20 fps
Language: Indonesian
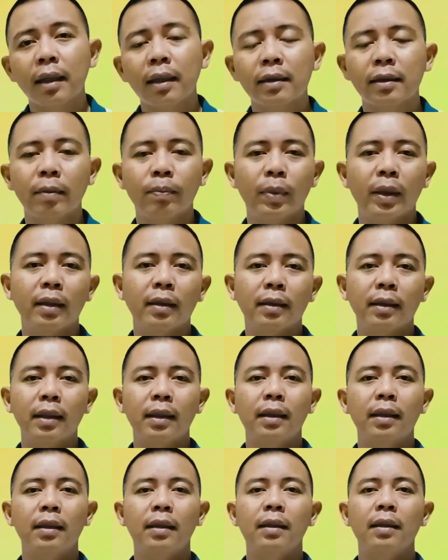
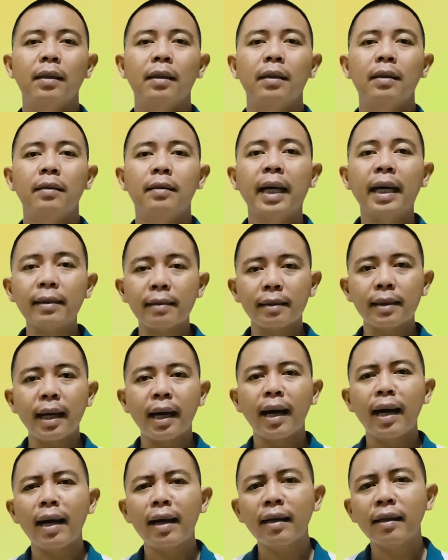seperti
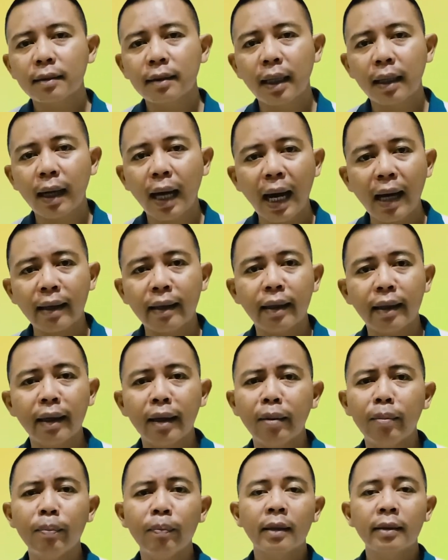jaksa dan
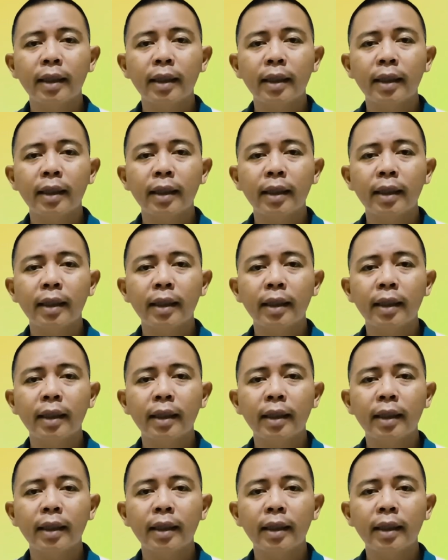hakim.